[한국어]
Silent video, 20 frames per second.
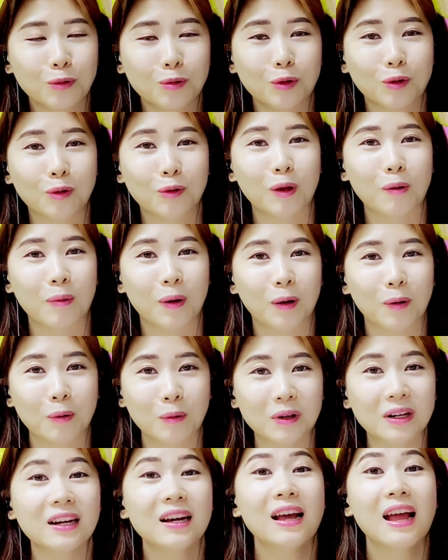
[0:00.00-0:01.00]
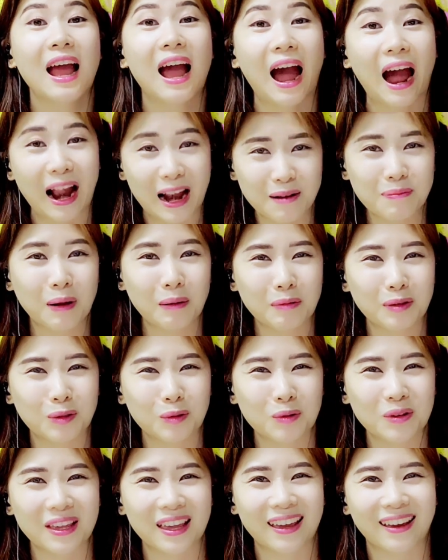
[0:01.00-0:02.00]
줬었던 게 바로 그
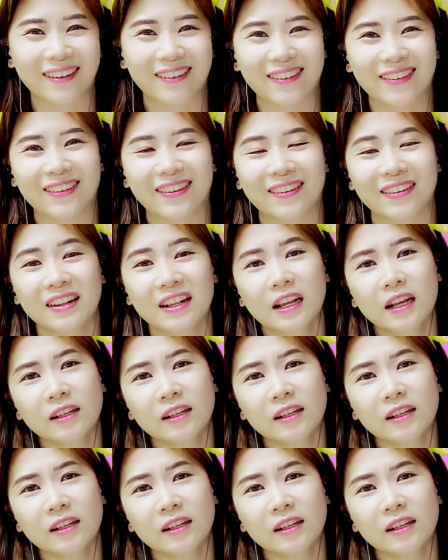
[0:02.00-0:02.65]
알파벳송이에요.